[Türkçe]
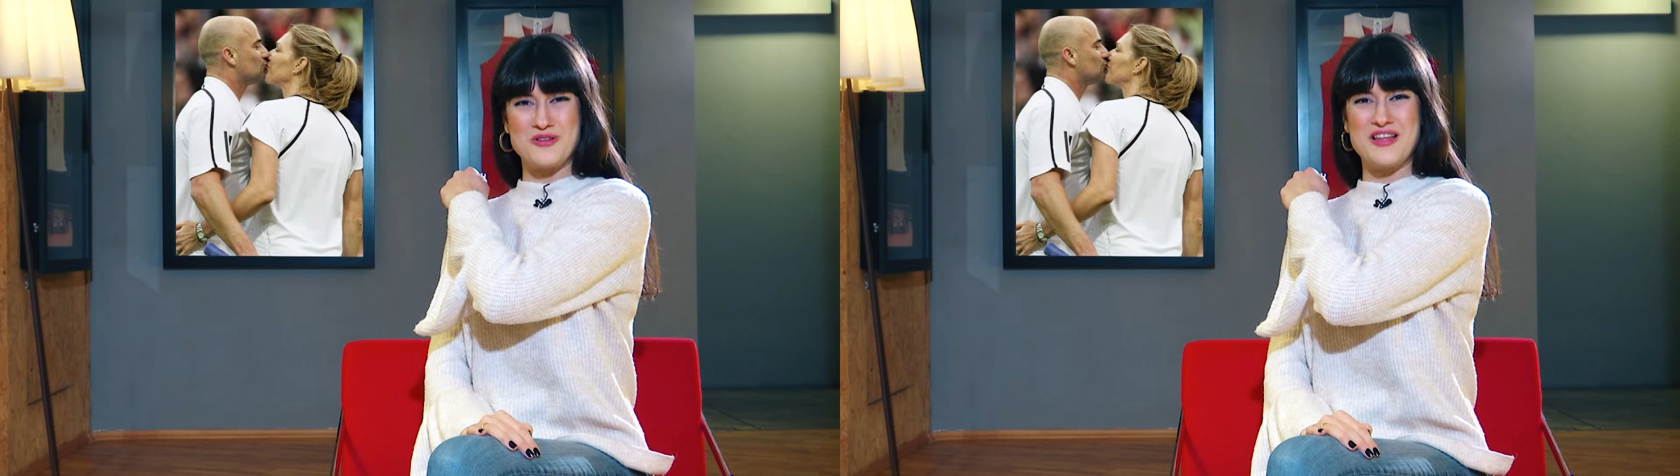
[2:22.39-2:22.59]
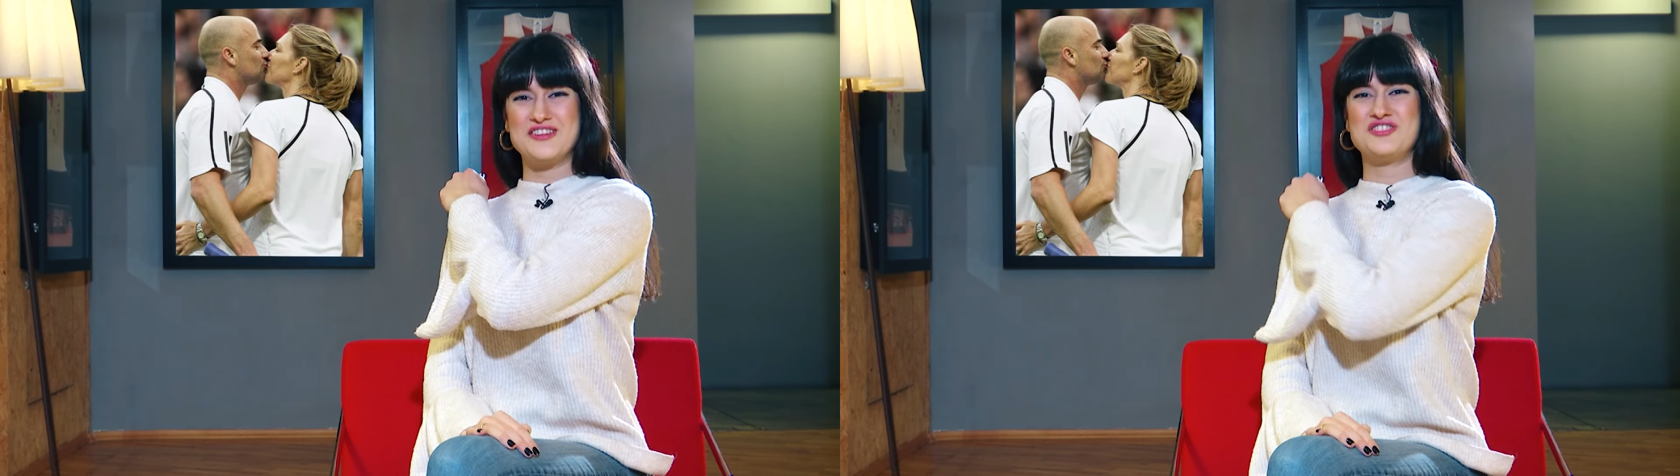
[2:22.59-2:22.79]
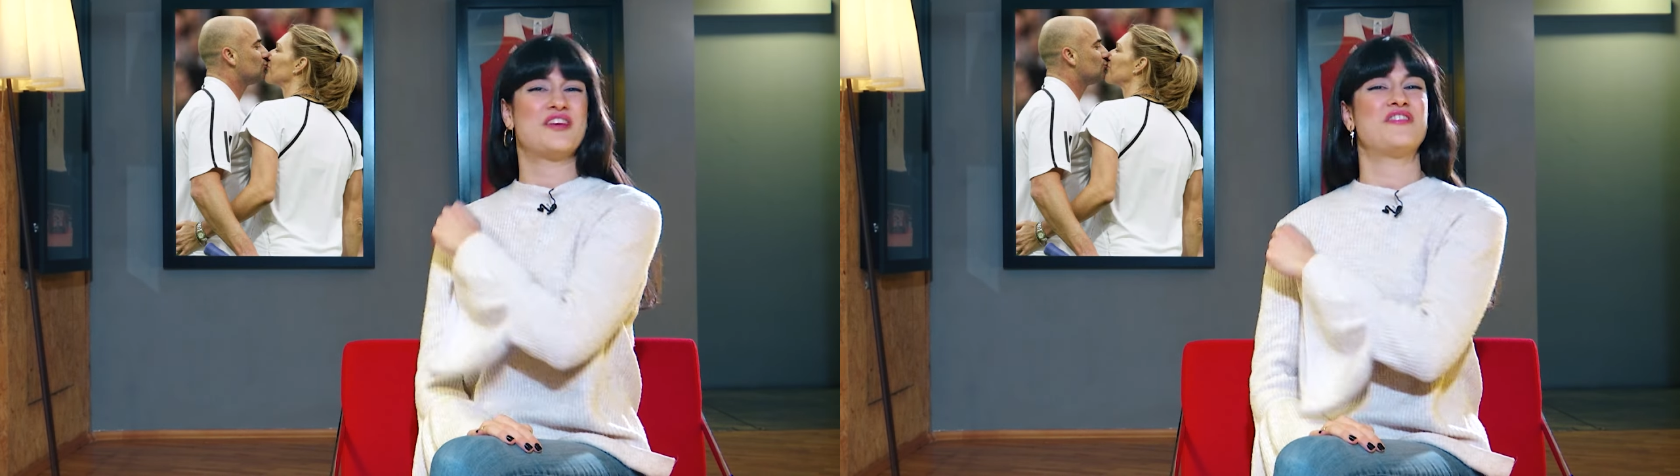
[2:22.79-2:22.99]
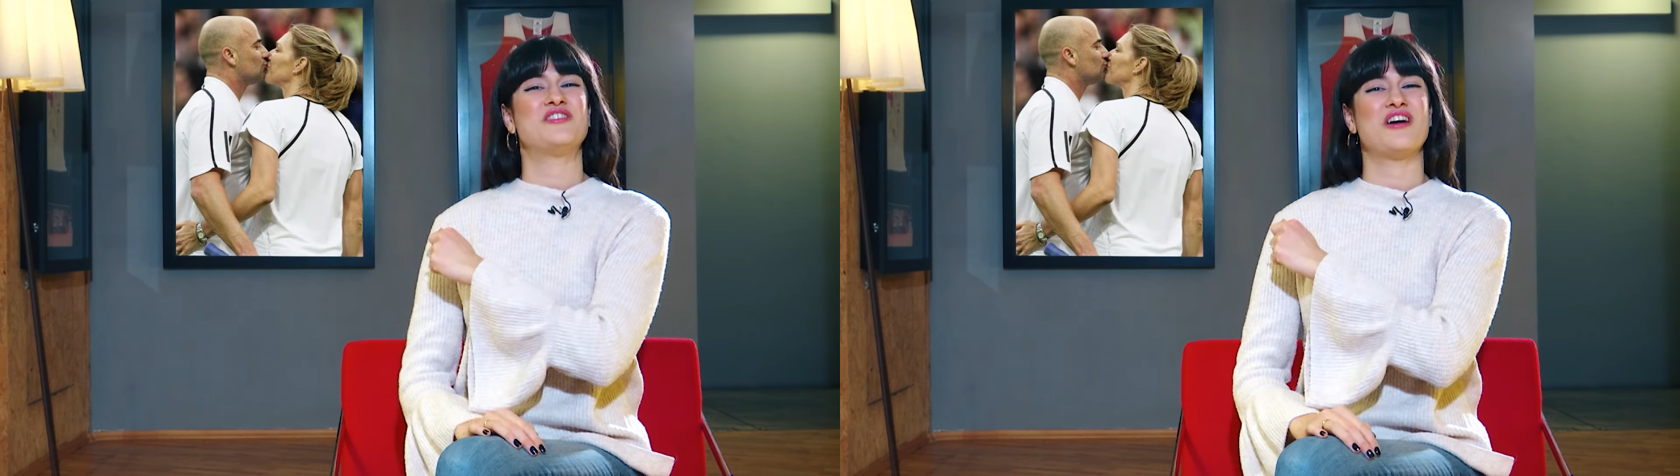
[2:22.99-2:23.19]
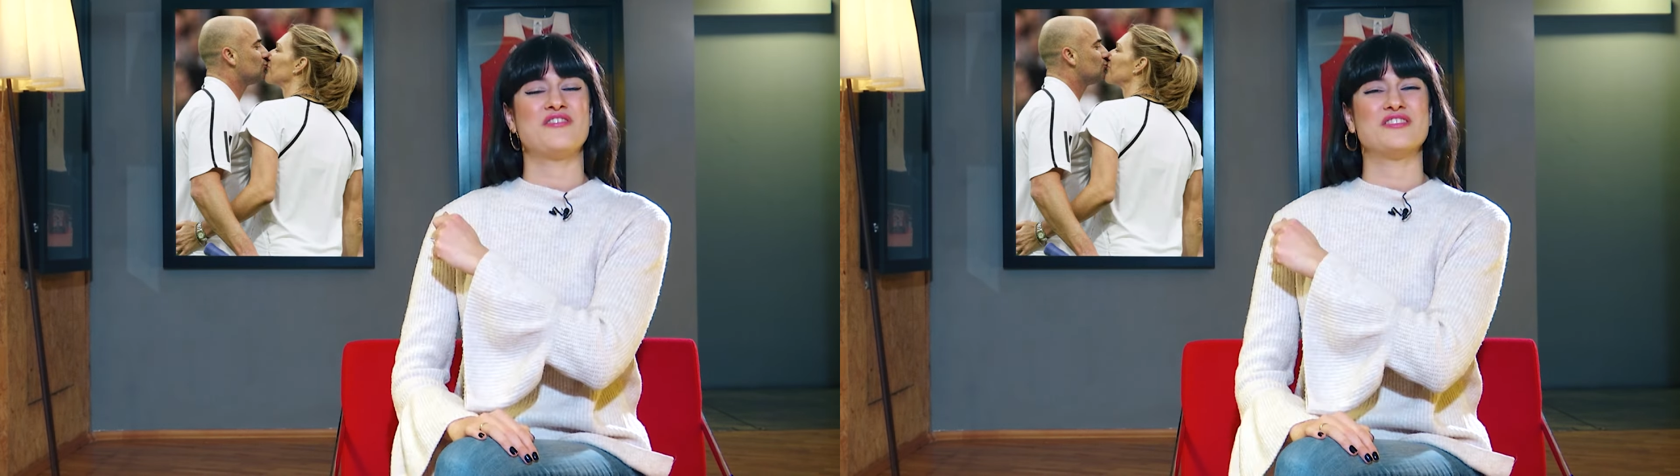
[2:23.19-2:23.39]
olan Steffi
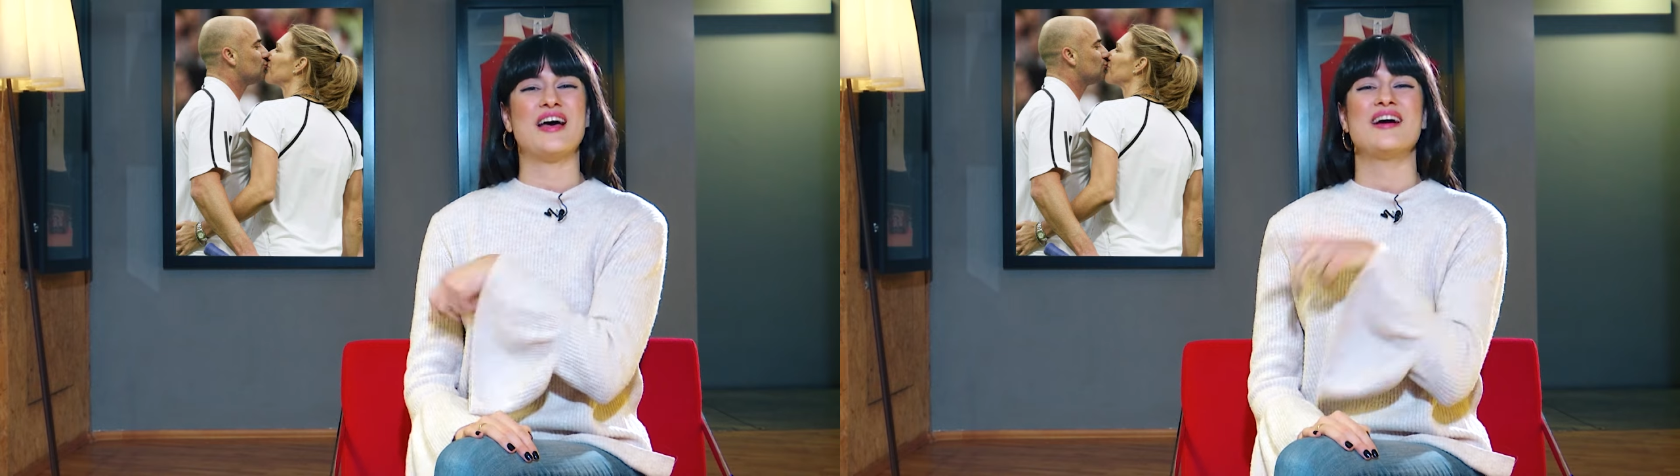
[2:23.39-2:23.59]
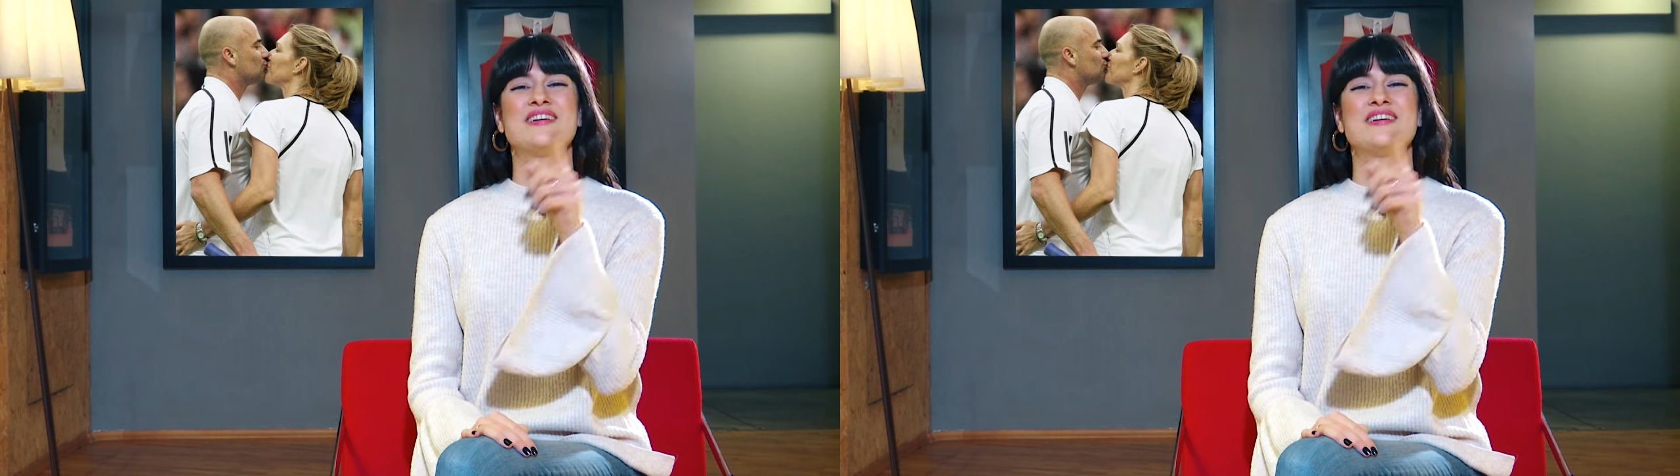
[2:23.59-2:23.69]
Graf'ın da